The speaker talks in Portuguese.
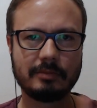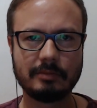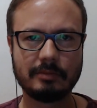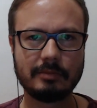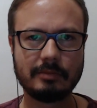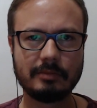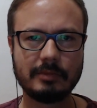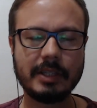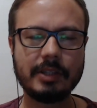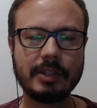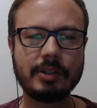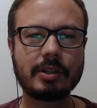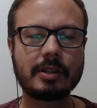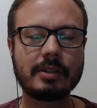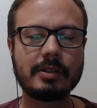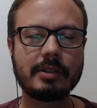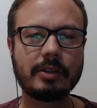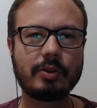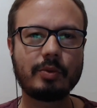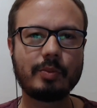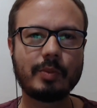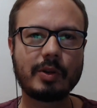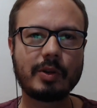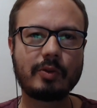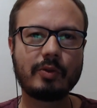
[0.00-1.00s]
Desde que seja
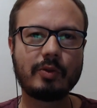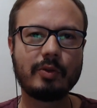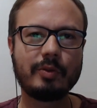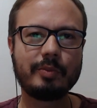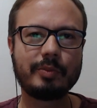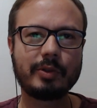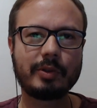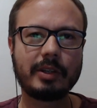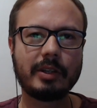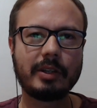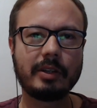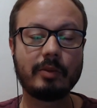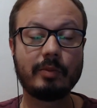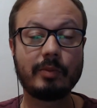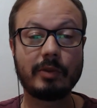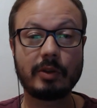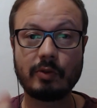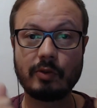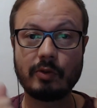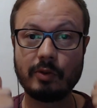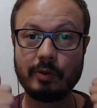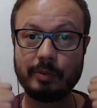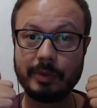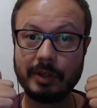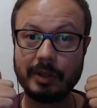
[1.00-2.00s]
uma Kombi o quê? Uma
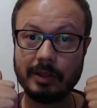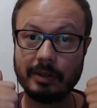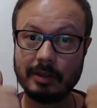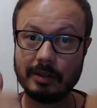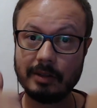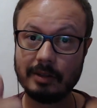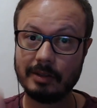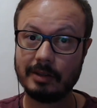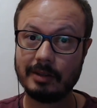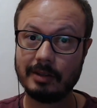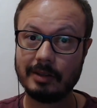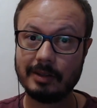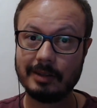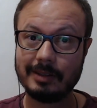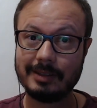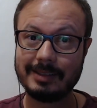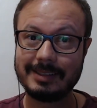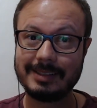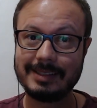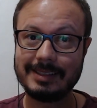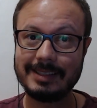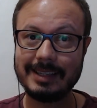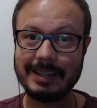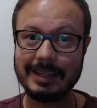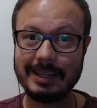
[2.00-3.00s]
Kombi
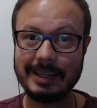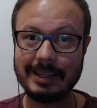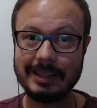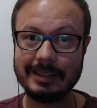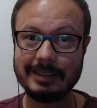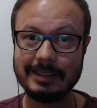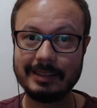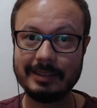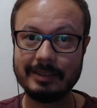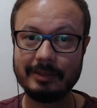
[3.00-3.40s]
zerada.